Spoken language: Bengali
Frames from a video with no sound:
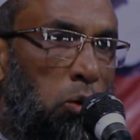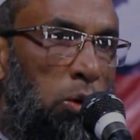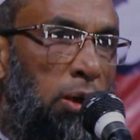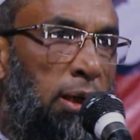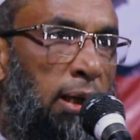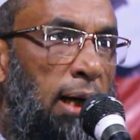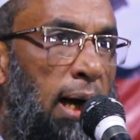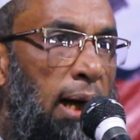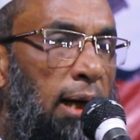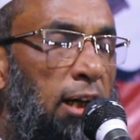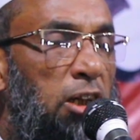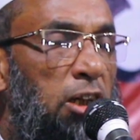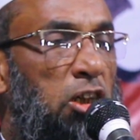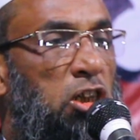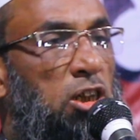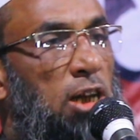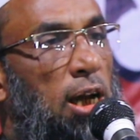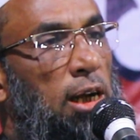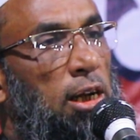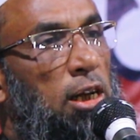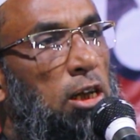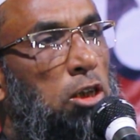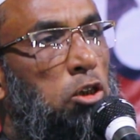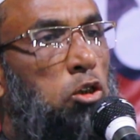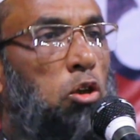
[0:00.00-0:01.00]
দুনিয়ার
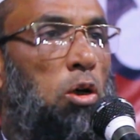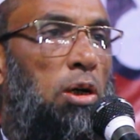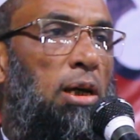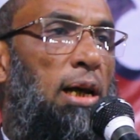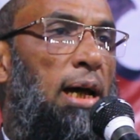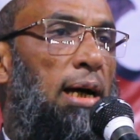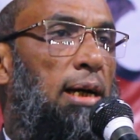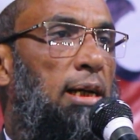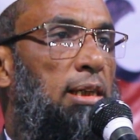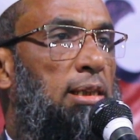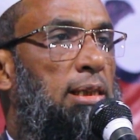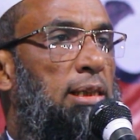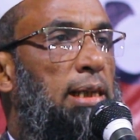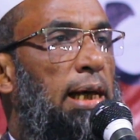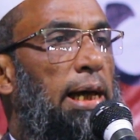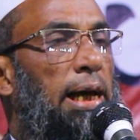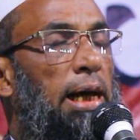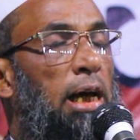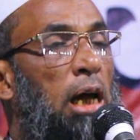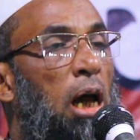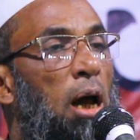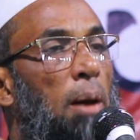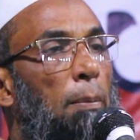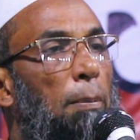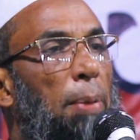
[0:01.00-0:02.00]
স্টার্টিং চইলা গেছে
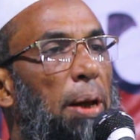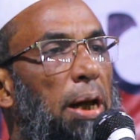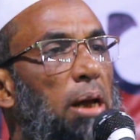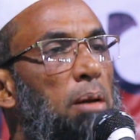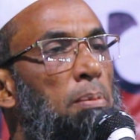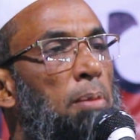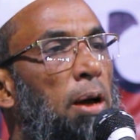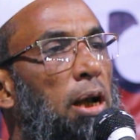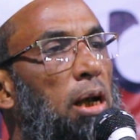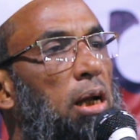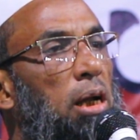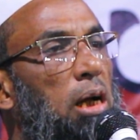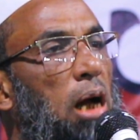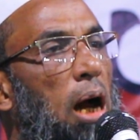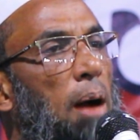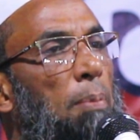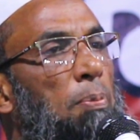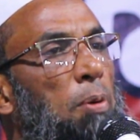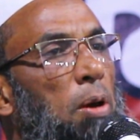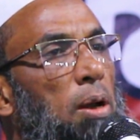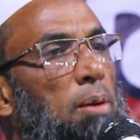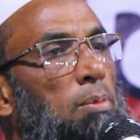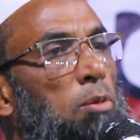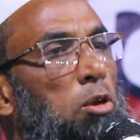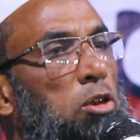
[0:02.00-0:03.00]
বেঈমান
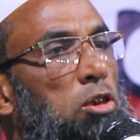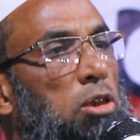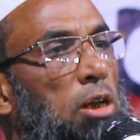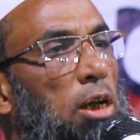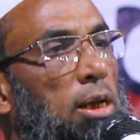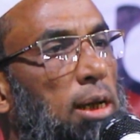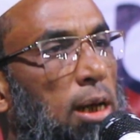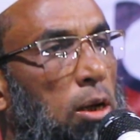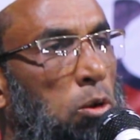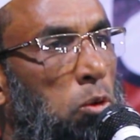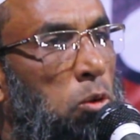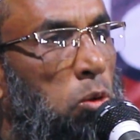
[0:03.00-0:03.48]
কাফের মোশরেক